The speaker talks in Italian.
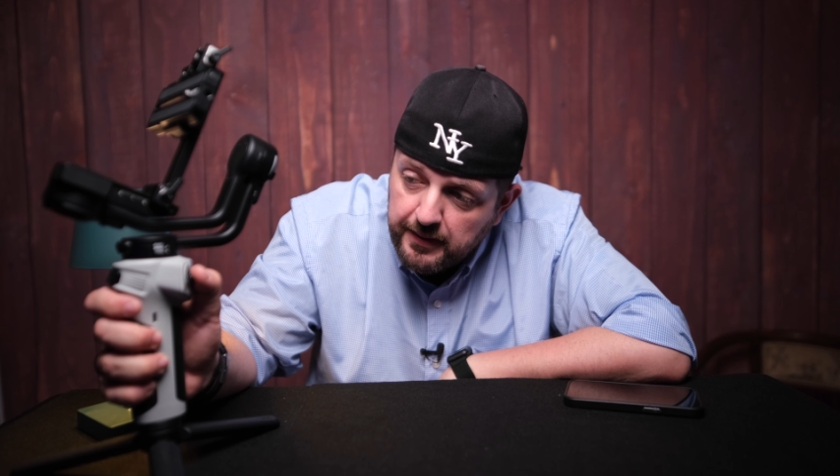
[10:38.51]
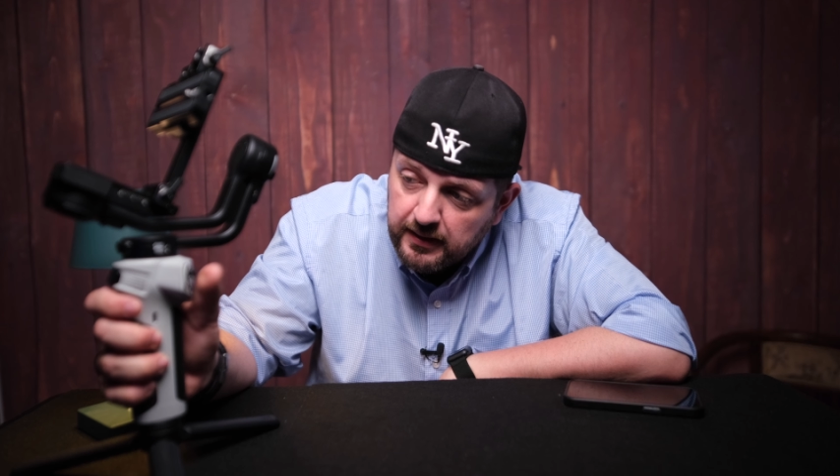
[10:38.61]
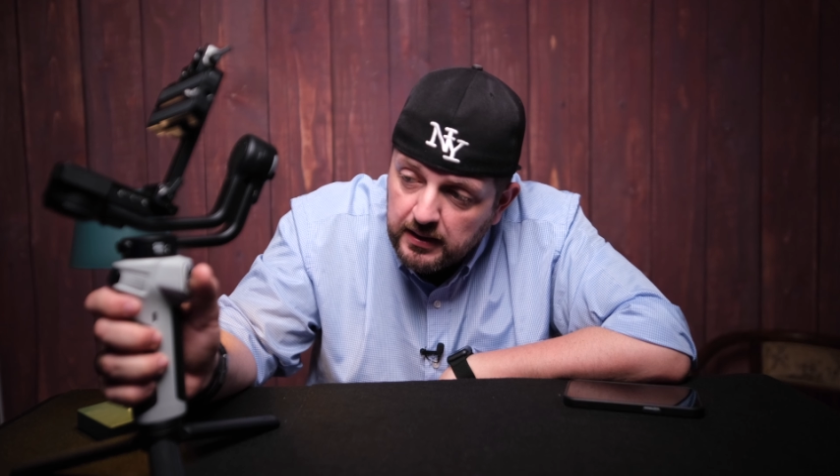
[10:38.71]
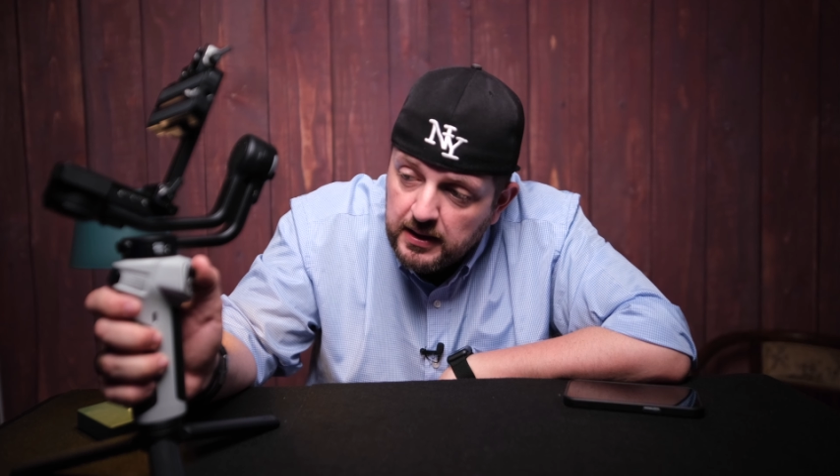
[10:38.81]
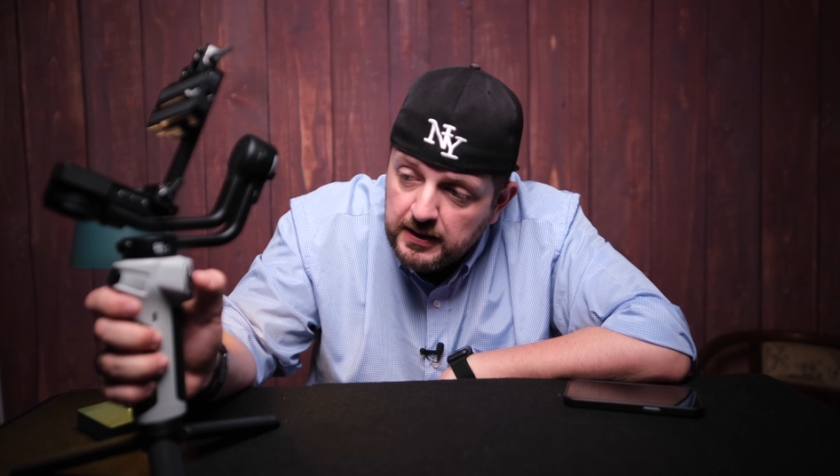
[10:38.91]

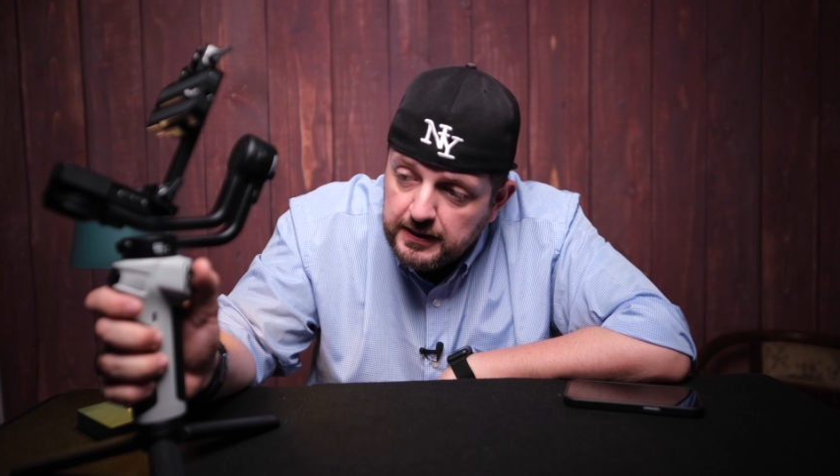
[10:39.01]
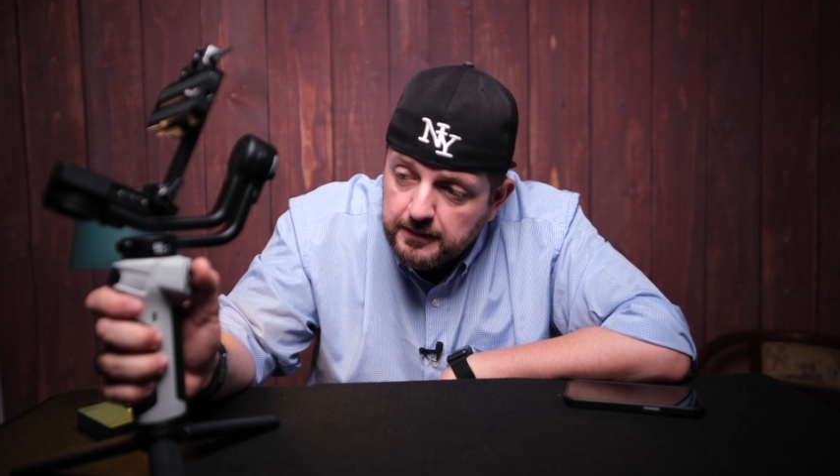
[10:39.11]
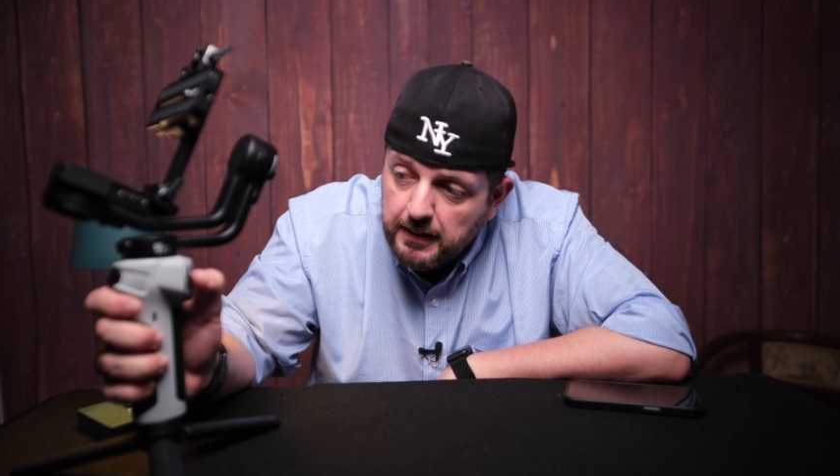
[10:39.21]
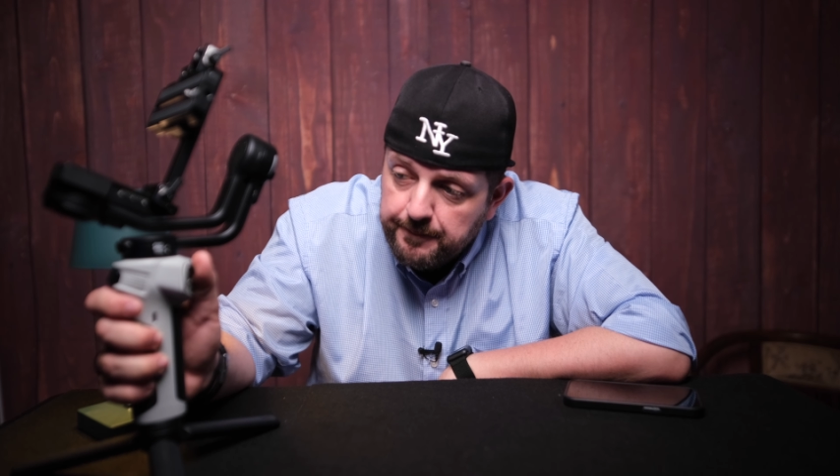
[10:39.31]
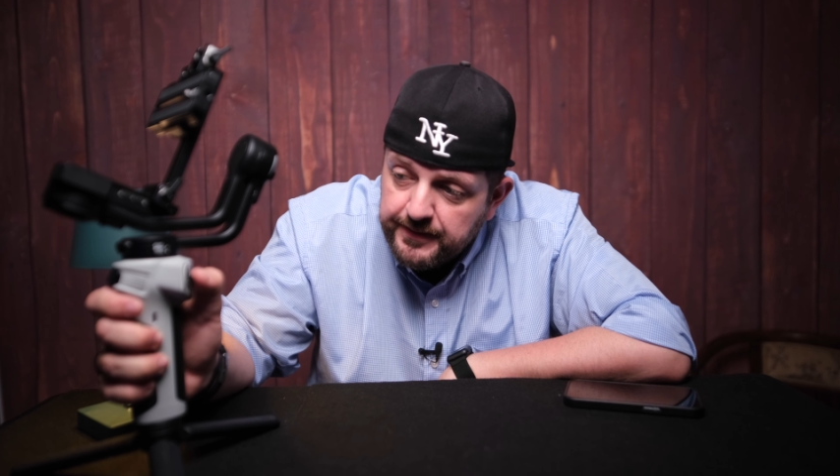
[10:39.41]
per
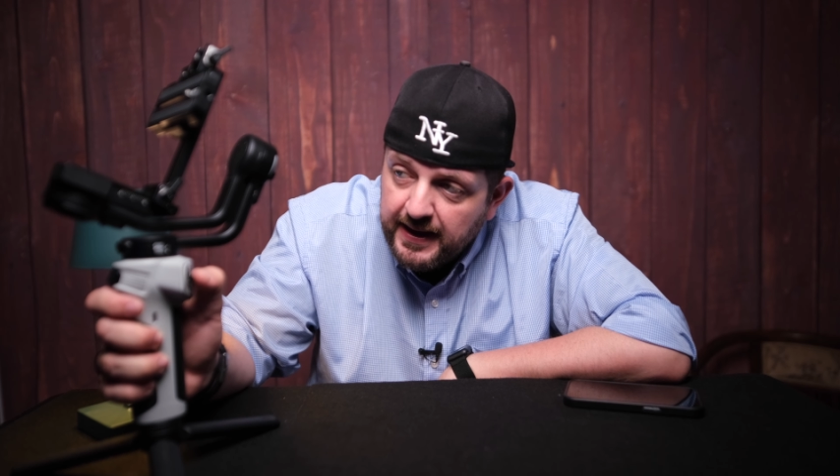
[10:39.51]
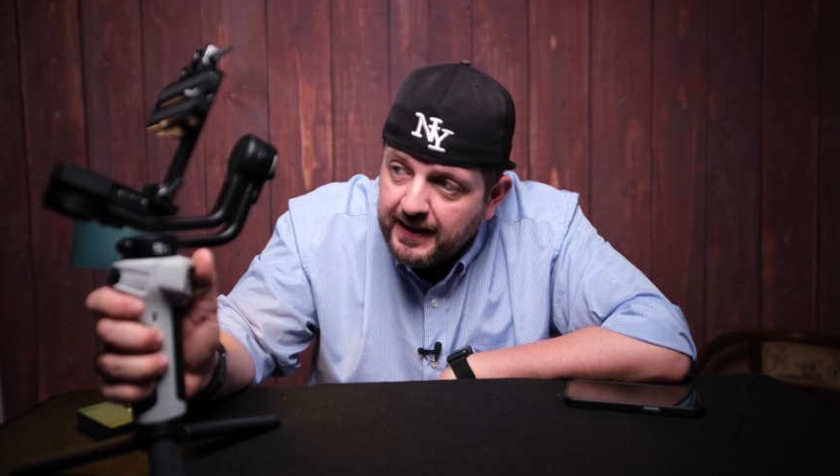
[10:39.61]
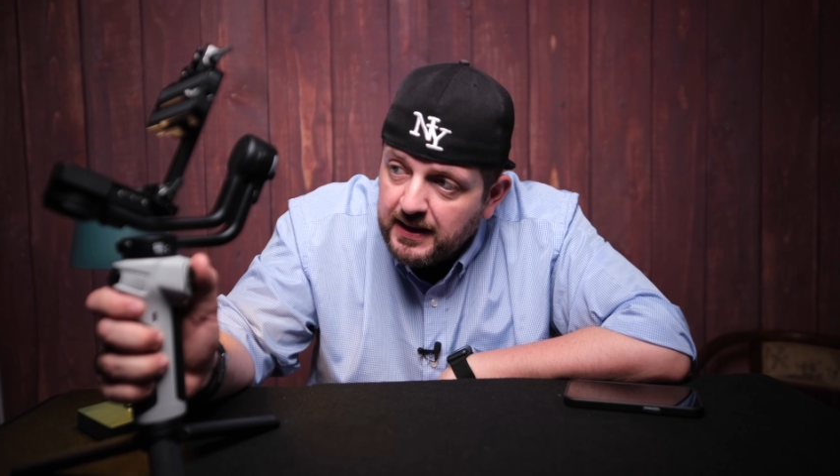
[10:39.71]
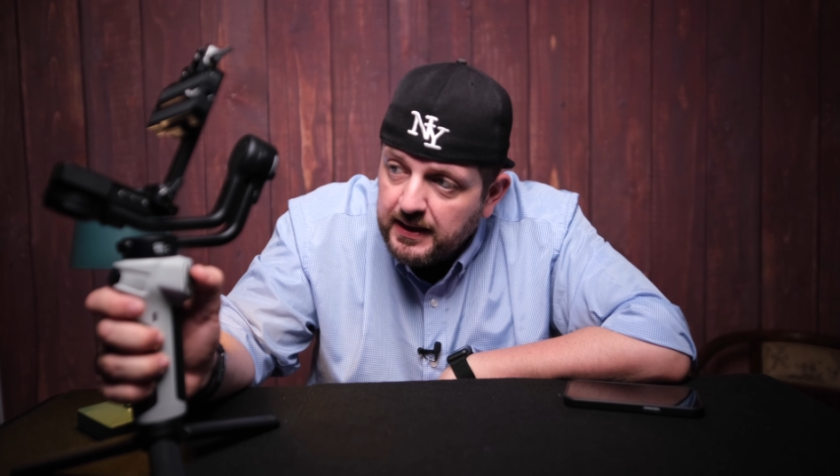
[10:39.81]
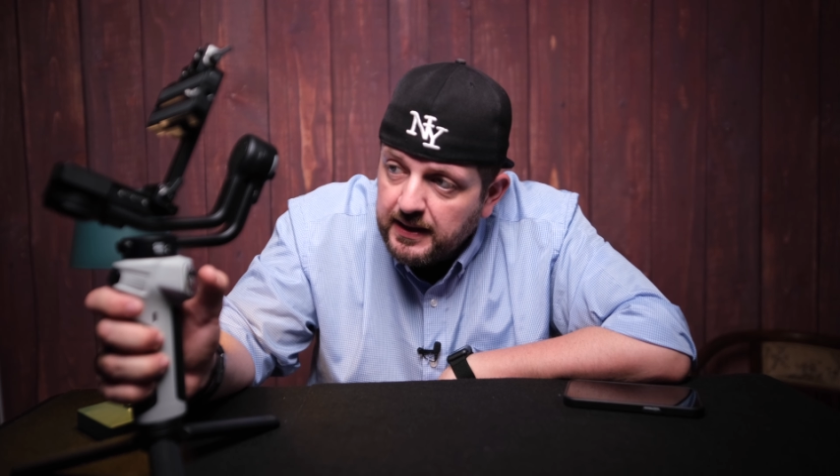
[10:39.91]

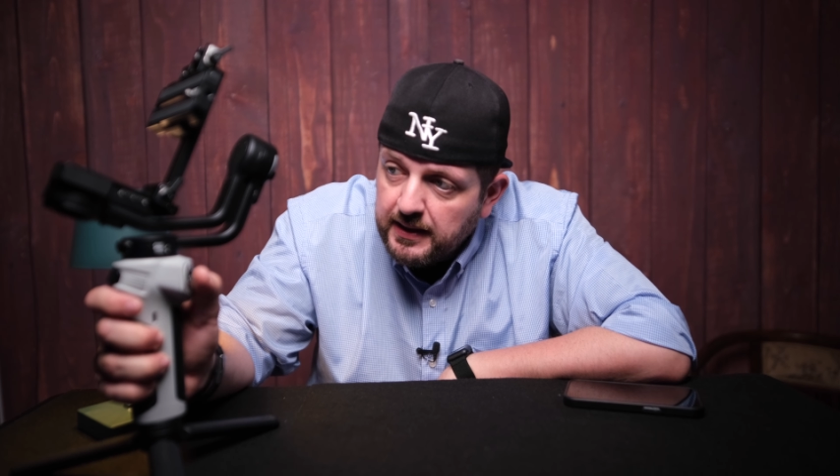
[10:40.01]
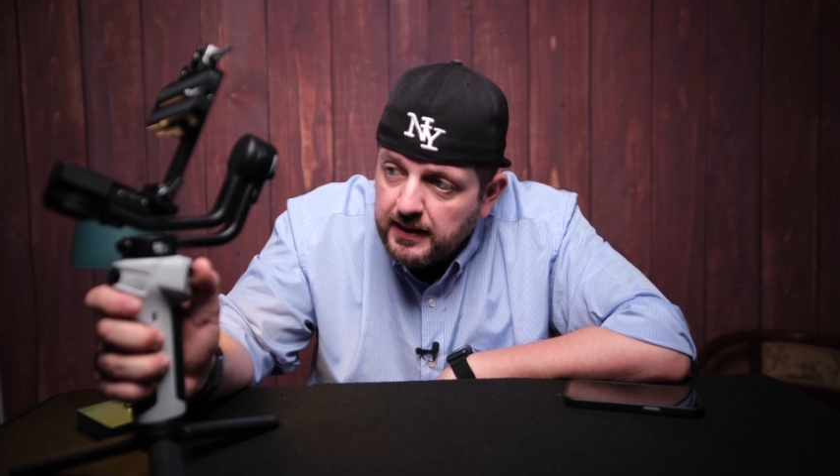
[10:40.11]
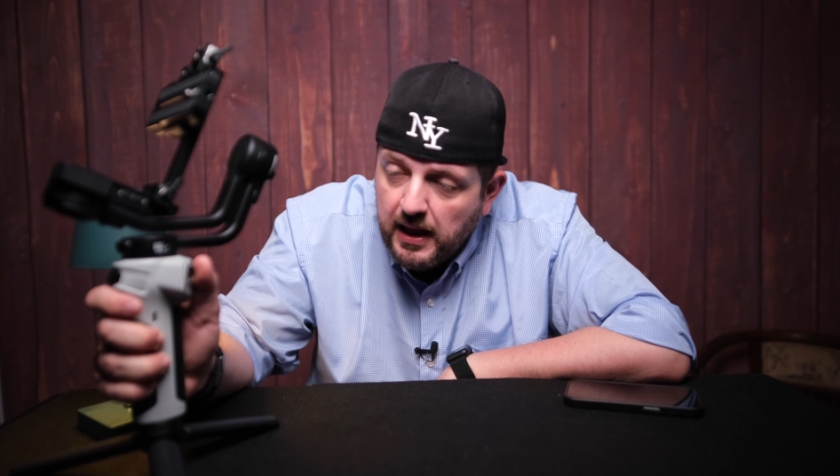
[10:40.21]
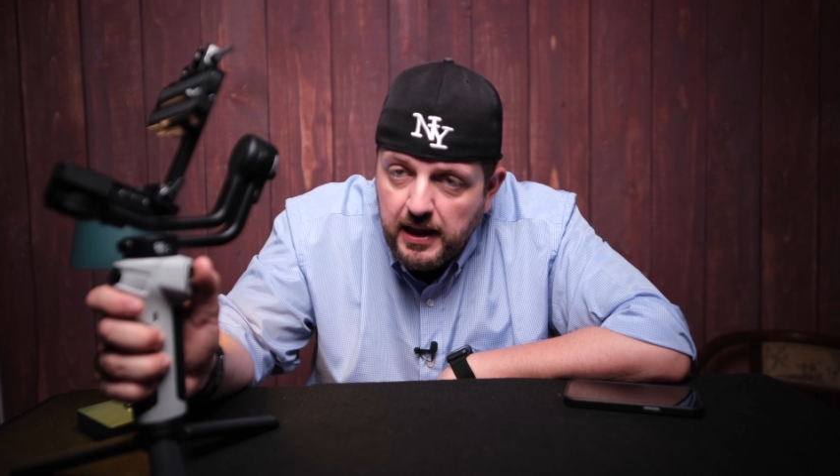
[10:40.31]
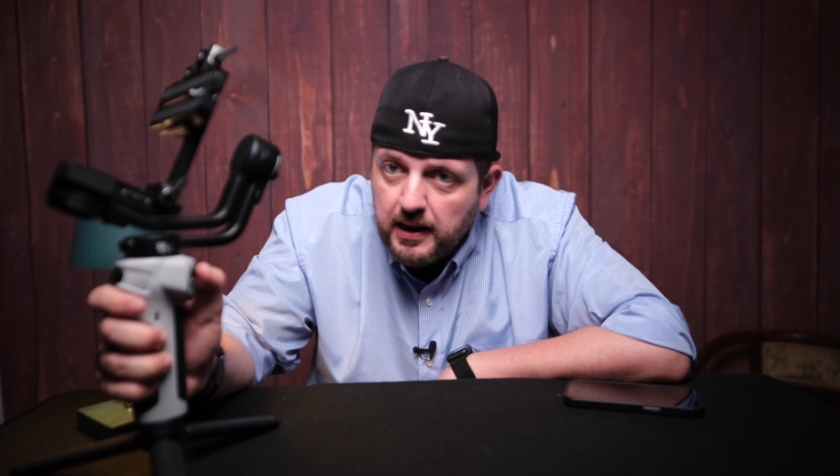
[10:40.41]
mandare eh,